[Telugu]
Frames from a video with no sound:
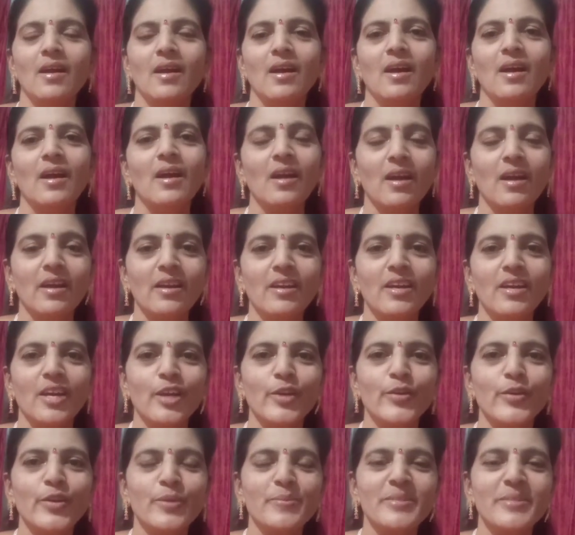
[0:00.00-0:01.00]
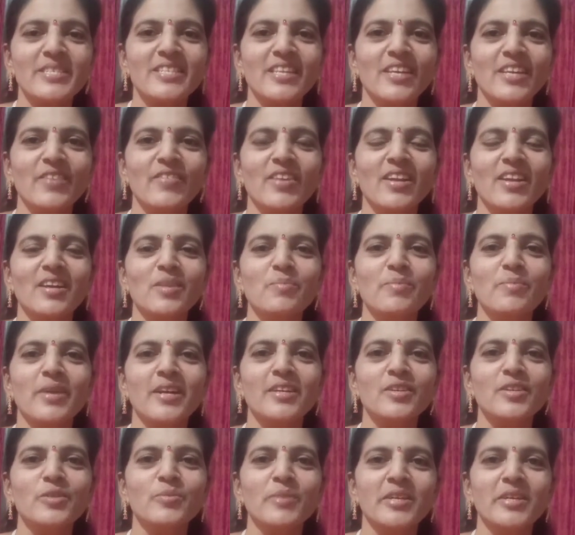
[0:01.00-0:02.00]
హాయ్ హలో నమస్తే వెల్కమ్
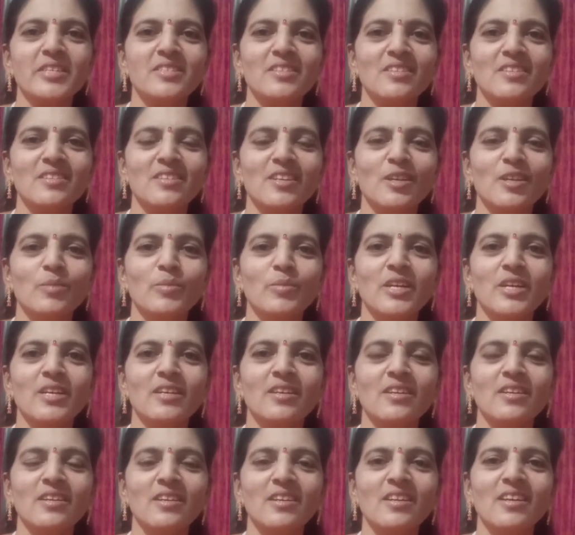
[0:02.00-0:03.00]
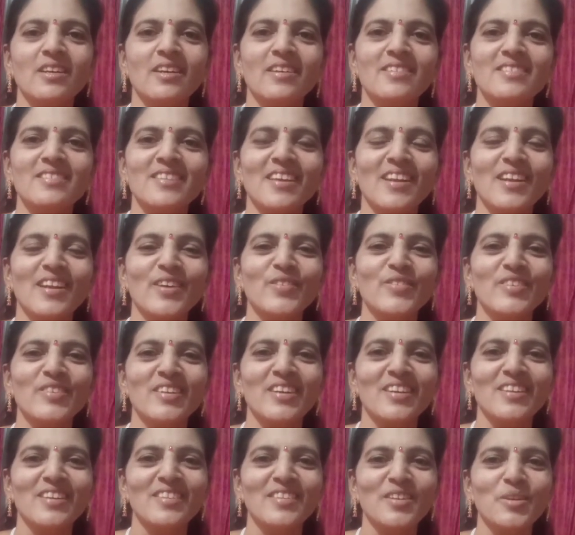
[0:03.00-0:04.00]
బ్యాక్ టు మై ఛానల్ మల్టీ కనెక్ట్ కేస్ ఎలా
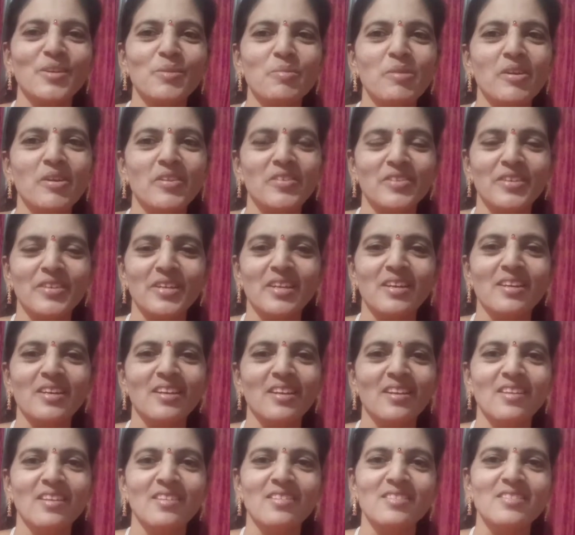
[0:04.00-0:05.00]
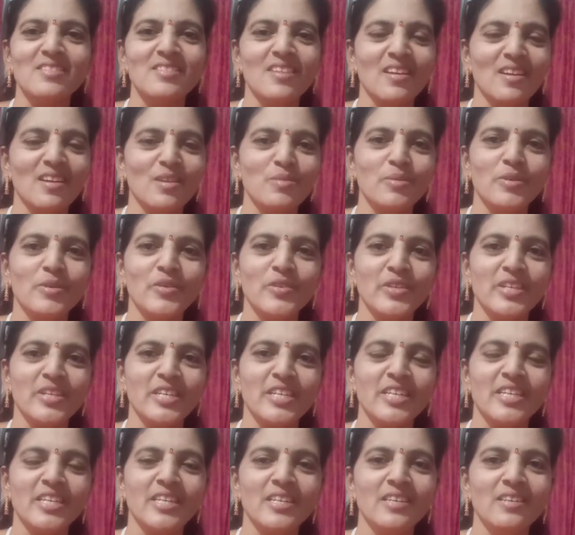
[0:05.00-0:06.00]
ఉన్నారు అందరూ బాగున్నారా నేనైతే చాలా
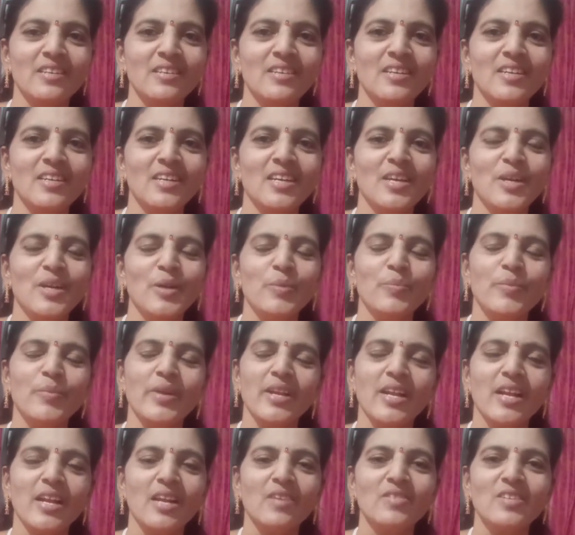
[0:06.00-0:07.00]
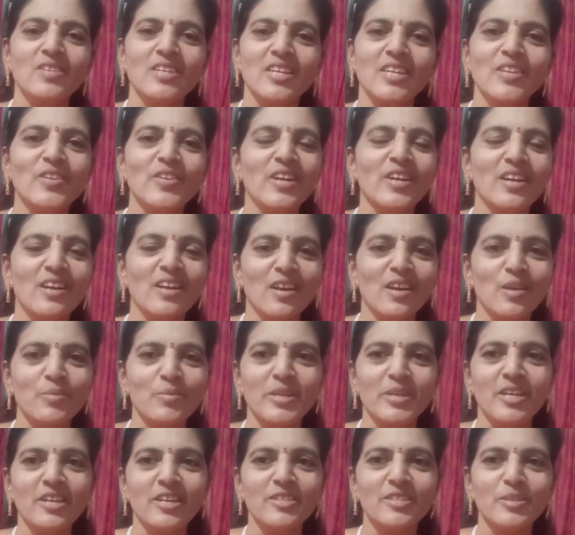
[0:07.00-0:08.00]
బాగున్నానండి మీరు ఎలా ఉన్నారో నాకు
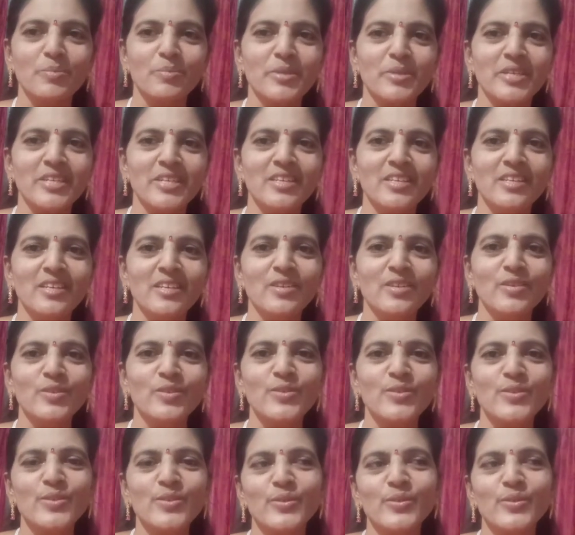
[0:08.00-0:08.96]
కామెంట్లో చెప్పండి ఈరోజు